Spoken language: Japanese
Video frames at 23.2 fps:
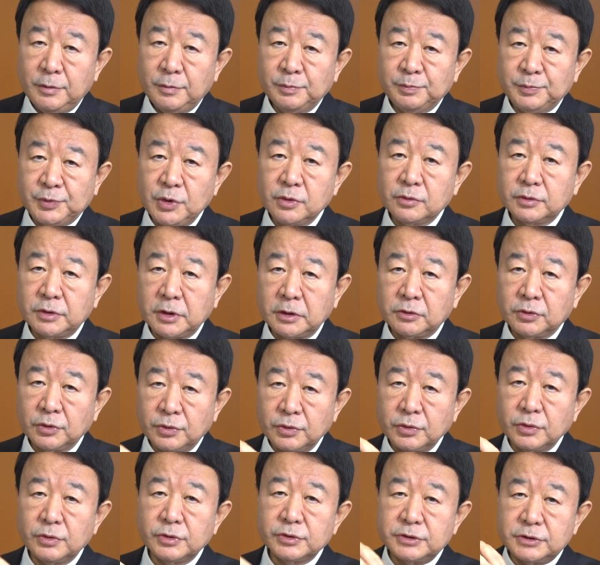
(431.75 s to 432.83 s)
武力で
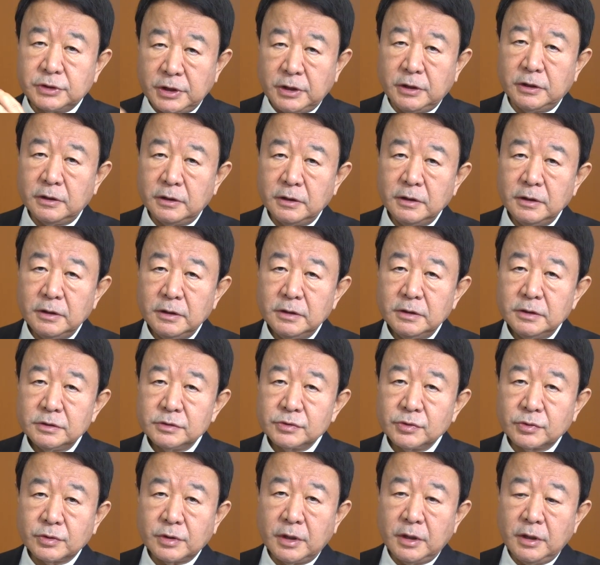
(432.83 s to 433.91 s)
統合して
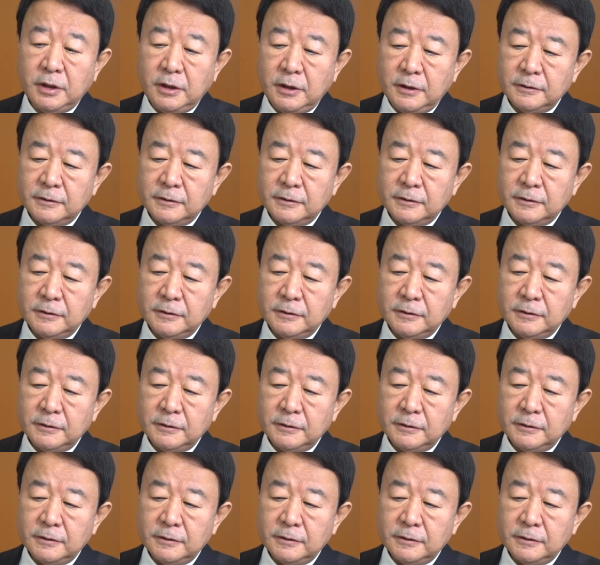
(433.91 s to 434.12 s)
そこか